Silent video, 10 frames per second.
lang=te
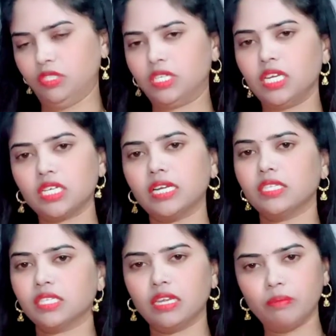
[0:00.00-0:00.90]
స్క్రీన్ షాట్
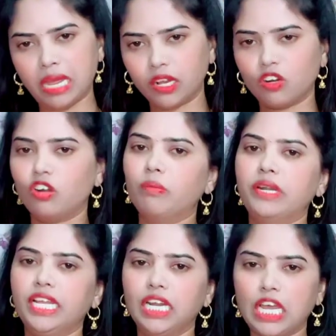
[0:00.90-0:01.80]
తీసుకెళ్లి బ్యాక్గ్రౌండ్ లో
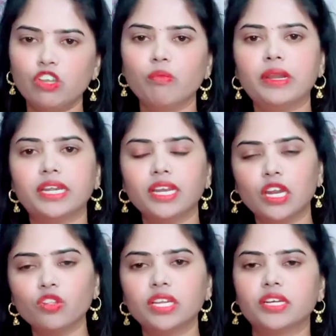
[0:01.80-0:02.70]
పెట్టి లైవ్ పెట్టి
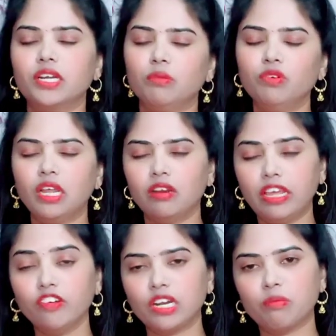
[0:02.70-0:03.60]
నన్ను తిట్టడము నన్ను
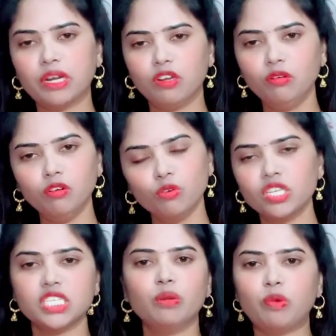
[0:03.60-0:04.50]
లైవ్ రమ్మండవు నువ్వు
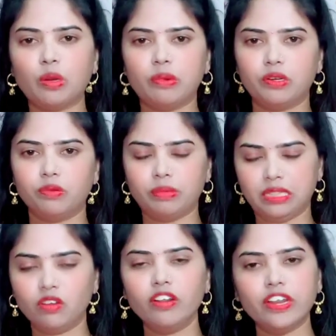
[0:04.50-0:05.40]
చేసిన పొరపాటు
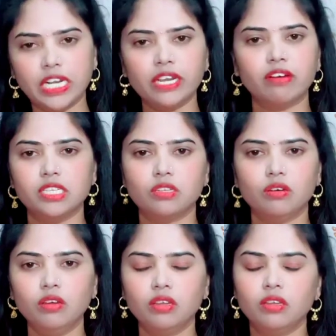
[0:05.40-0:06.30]
పెద్దోడవు ఏంటో
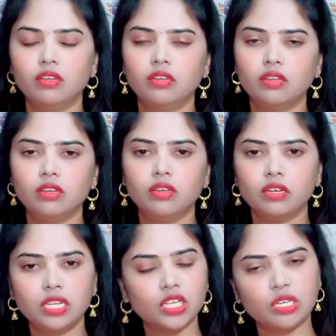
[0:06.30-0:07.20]
వయసులో
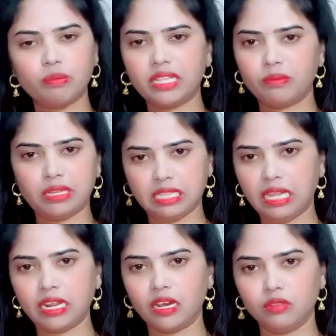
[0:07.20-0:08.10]
నీకు చెప్పే అంత
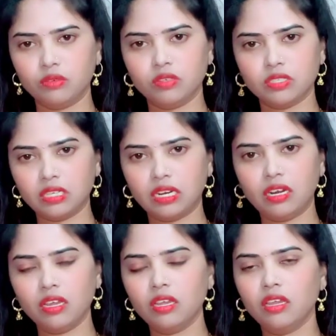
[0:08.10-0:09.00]
పెద్దదాన్ని కాదు
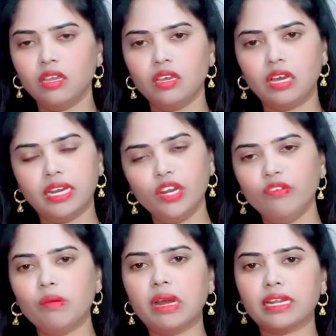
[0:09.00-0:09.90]
సరేనా అని
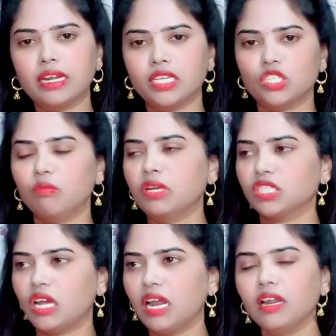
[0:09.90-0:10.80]
నువ్వే మాట్లాడేస్తున్నావు మీరు
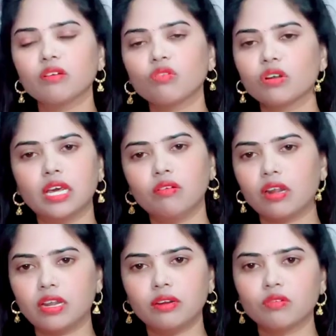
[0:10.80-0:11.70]
స్టార్లు అనుకుంటున్నారు
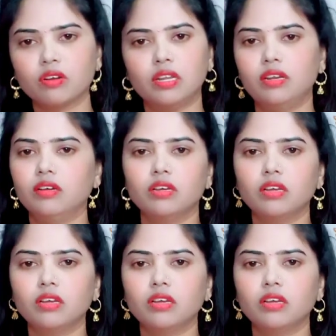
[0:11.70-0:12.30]
అట్లా అనుకుంటున్నారు